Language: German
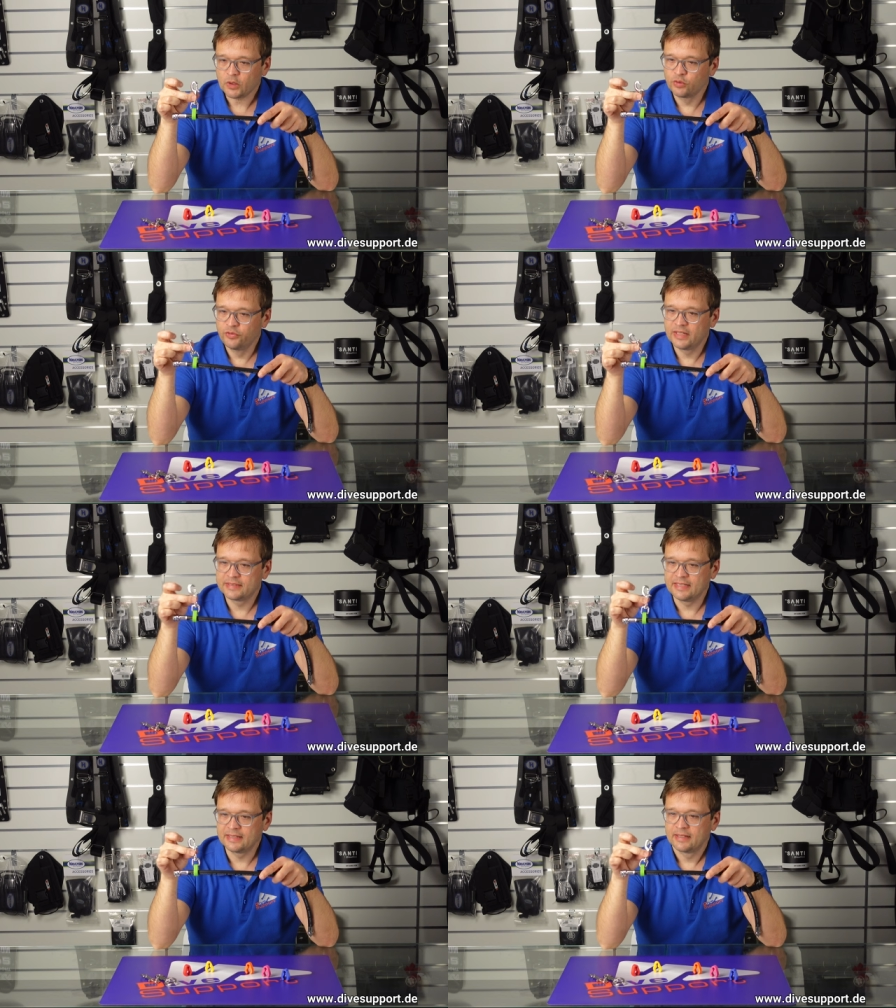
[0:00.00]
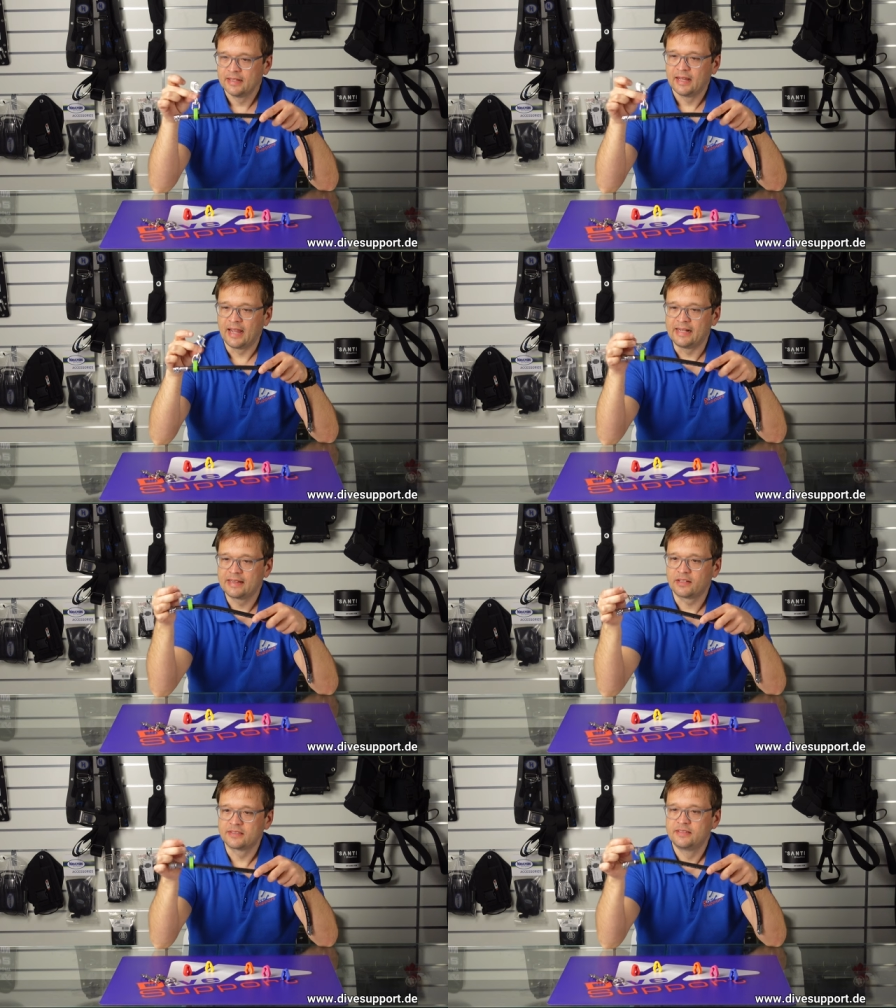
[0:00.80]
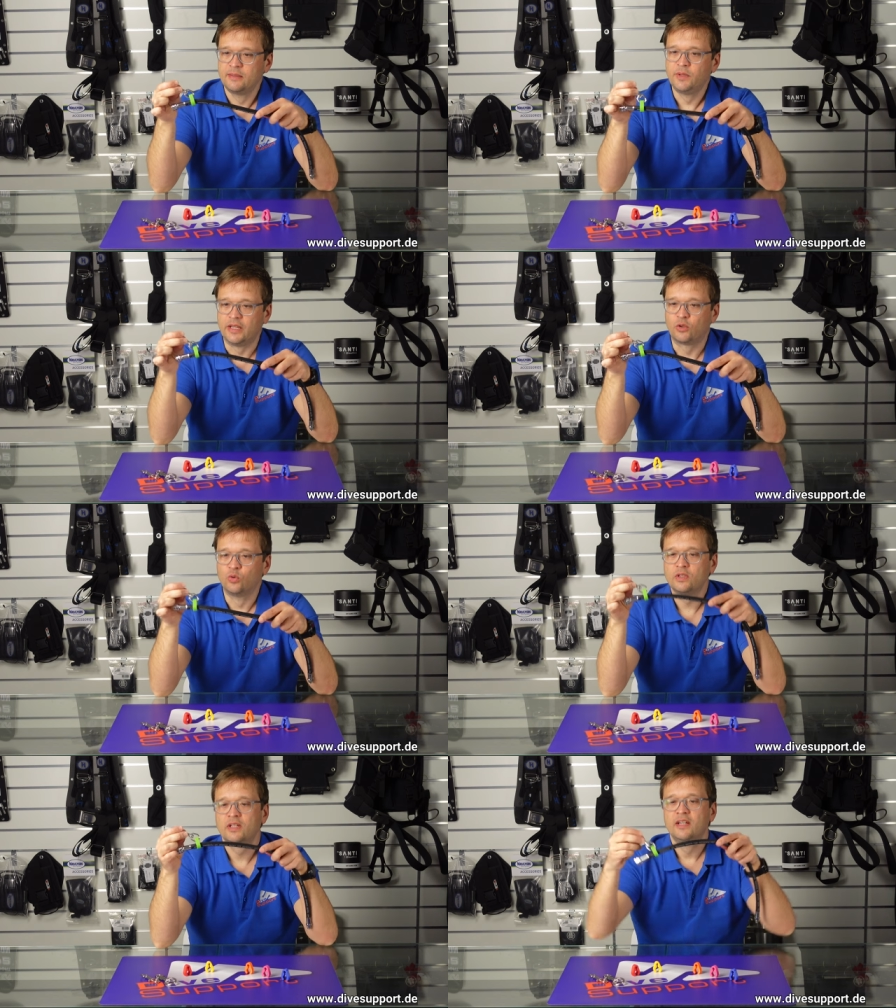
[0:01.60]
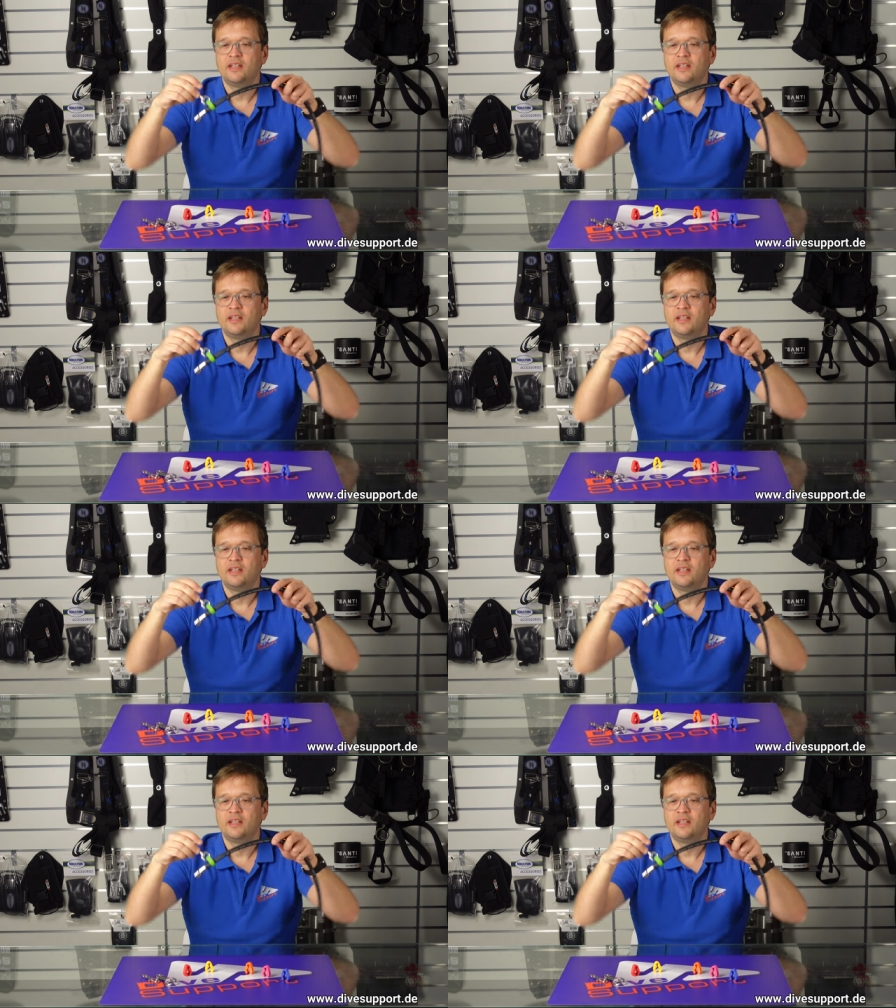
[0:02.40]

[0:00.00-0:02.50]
Und wie ihr seht, hält das ziemlich gut.